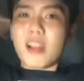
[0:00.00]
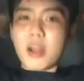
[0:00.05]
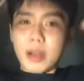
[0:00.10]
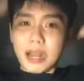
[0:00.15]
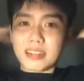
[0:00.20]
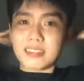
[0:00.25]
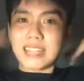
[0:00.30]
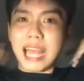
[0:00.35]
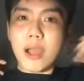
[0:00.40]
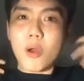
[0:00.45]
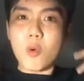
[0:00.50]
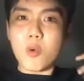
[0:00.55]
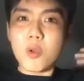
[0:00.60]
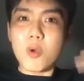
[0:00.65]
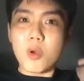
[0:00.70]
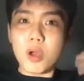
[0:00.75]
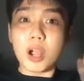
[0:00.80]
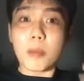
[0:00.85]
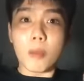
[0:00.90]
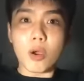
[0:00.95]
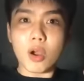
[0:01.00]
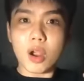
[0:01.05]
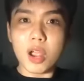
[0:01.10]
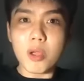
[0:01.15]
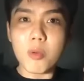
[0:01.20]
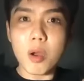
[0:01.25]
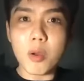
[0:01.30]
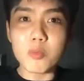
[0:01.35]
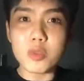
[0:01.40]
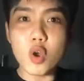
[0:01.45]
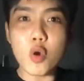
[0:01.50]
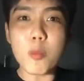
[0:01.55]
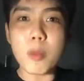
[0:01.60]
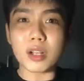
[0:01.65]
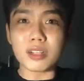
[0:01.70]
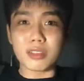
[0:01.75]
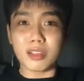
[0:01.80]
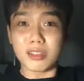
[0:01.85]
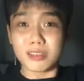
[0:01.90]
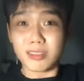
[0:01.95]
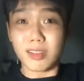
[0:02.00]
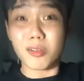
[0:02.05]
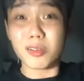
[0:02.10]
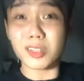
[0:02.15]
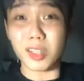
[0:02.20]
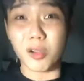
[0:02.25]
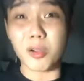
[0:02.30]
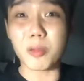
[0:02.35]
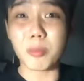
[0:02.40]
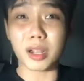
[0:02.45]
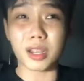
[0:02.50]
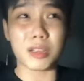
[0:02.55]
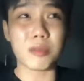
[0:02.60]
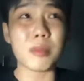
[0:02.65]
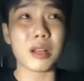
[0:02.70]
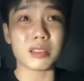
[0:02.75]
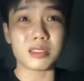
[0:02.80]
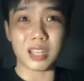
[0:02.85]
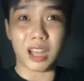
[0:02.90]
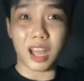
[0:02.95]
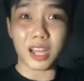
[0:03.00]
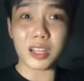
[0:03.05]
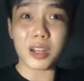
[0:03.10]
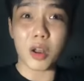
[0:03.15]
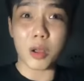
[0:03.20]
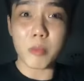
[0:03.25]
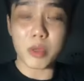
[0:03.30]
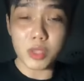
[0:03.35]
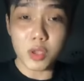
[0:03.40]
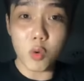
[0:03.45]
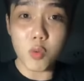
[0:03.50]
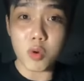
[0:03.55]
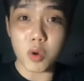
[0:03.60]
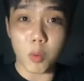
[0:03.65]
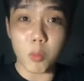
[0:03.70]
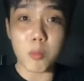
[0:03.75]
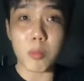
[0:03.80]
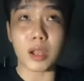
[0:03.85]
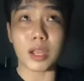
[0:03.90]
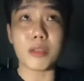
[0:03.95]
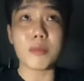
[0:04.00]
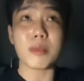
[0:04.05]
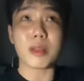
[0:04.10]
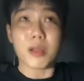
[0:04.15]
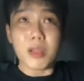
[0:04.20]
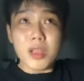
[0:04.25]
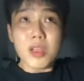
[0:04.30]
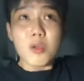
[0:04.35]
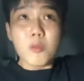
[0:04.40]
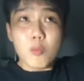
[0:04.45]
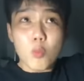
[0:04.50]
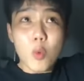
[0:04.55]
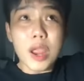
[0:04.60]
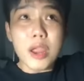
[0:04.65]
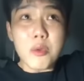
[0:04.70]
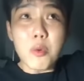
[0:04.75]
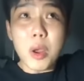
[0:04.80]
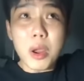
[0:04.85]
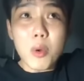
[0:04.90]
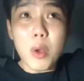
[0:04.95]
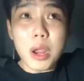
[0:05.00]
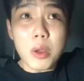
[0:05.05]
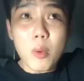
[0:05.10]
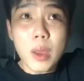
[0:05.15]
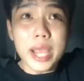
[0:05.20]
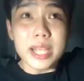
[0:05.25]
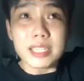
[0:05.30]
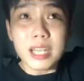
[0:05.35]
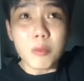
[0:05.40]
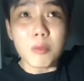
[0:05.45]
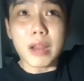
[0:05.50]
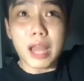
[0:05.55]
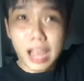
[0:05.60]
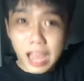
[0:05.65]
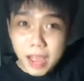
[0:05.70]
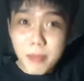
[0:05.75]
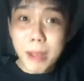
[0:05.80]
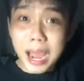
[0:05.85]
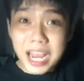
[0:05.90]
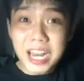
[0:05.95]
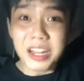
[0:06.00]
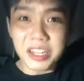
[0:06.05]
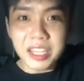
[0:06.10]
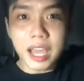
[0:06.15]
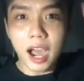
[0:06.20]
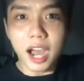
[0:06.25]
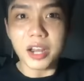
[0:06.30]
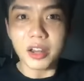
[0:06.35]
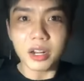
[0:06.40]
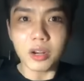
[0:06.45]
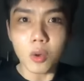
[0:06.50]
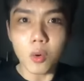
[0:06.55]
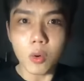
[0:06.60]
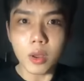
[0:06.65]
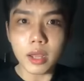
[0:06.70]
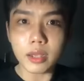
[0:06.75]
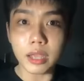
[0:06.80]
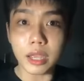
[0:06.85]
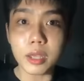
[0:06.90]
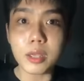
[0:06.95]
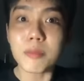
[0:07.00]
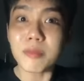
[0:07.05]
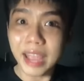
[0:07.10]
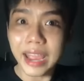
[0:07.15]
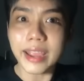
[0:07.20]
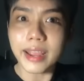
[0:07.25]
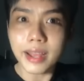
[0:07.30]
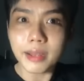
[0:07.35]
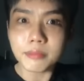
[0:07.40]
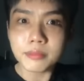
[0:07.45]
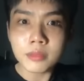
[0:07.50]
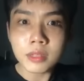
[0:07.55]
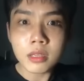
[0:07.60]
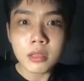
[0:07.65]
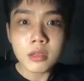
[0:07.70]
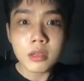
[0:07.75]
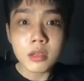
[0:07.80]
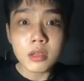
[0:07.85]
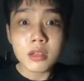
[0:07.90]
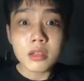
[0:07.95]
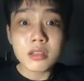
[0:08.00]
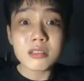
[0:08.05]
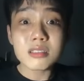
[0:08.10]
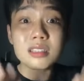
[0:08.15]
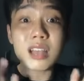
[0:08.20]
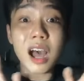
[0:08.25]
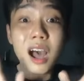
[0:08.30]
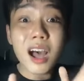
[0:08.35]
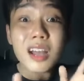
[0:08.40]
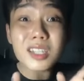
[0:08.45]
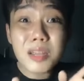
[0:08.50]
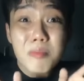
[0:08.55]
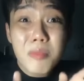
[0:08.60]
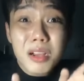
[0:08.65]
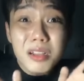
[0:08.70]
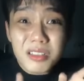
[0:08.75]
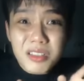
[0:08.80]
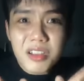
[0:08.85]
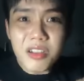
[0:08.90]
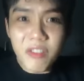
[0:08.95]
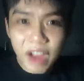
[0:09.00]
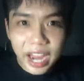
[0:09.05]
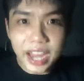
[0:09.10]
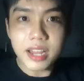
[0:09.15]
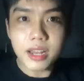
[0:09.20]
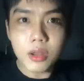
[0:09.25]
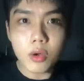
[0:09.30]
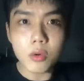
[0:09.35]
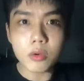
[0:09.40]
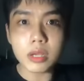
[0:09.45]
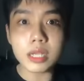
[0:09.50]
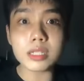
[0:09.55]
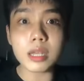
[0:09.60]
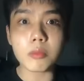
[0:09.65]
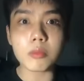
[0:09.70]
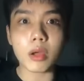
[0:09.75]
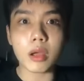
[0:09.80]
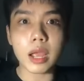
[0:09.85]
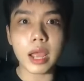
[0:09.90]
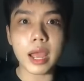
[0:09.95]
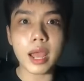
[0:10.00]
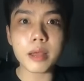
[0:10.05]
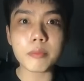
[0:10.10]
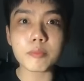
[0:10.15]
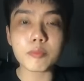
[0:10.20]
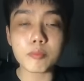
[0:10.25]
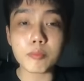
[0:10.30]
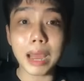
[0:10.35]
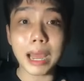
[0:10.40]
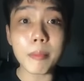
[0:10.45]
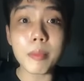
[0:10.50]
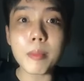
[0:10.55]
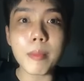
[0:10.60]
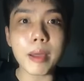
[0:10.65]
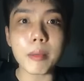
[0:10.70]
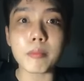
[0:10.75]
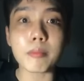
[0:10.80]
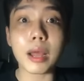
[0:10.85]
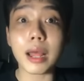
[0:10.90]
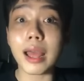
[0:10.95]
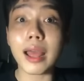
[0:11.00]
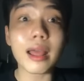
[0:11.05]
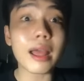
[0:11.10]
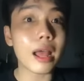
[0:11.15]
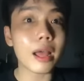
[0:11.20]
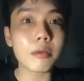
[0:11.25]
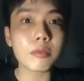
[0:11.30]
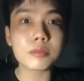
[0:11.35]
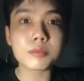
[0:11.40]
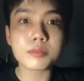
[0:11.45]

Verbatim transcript: ra đằng sau luôn mà mọi người hiểu không vú mà tưởng tượng mà kiểu mà sợ tới nỗi mà vú rụng mà kiểu mà quay quay quay quay xong là hả bay lên trời được luôn á kiểu giống vậy á sợ tới mức như vậy luôn cái xong rồi hả bả mới bả, bả hả